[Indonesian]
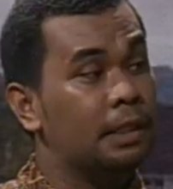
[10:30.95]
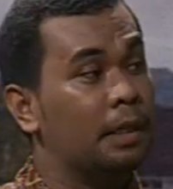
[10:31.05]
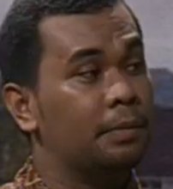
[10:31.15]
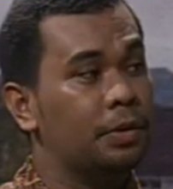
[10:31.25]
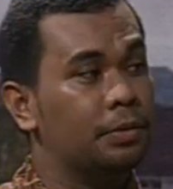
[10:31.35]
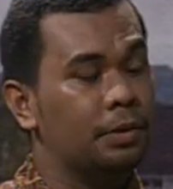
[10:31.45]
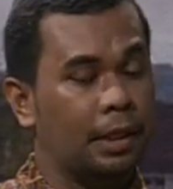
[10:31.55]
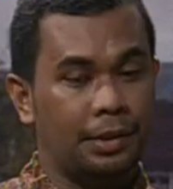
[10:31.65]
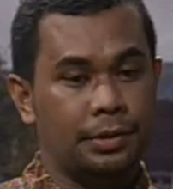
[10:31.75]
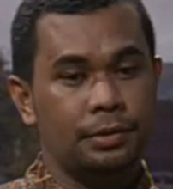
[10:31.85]
di dalam Hindu
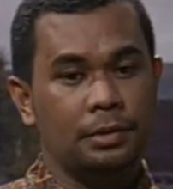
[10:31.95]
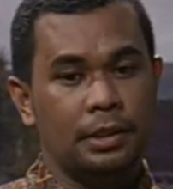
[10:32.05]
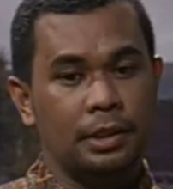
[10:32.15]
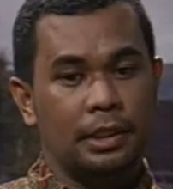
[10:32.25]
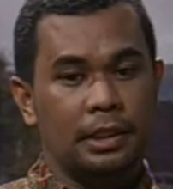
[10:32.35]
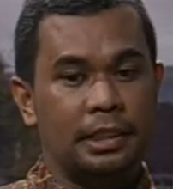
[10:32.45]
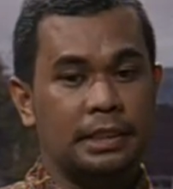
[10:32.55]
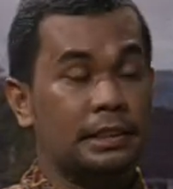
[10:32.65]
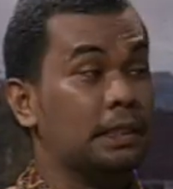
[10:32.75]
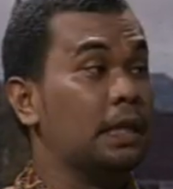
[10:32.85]
yaitu ya.
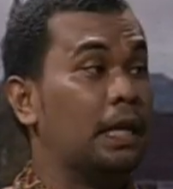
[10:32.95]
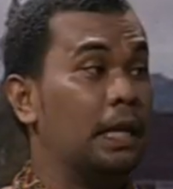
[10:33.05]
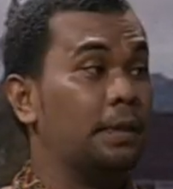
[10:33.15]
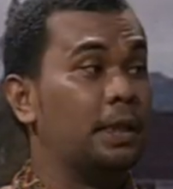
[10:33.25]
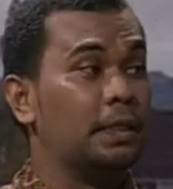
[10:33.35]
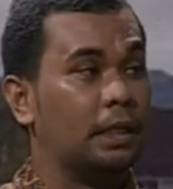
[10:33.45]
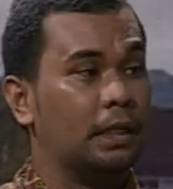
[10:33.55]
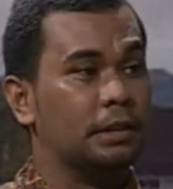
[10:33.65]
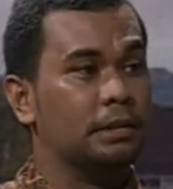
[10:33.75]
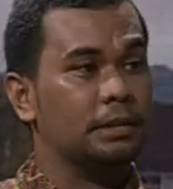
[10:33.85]
desa Kalapatra. Ya.